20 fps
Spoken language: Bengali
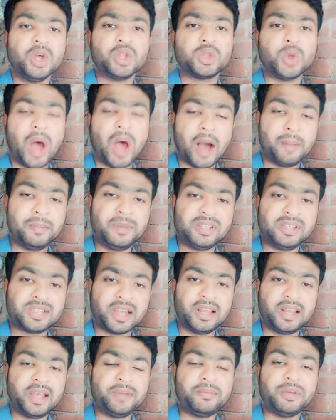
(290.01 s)
তো আপনি
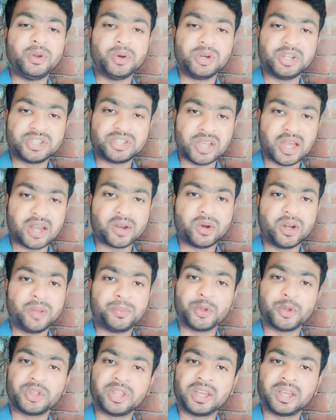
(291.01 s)
চাইলে ভিডিওটি শেয়ার করে
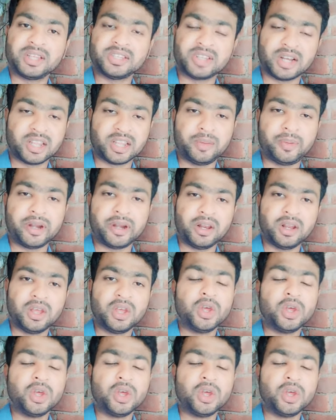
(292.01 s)
প্রত্যেককে জানাতে পারেন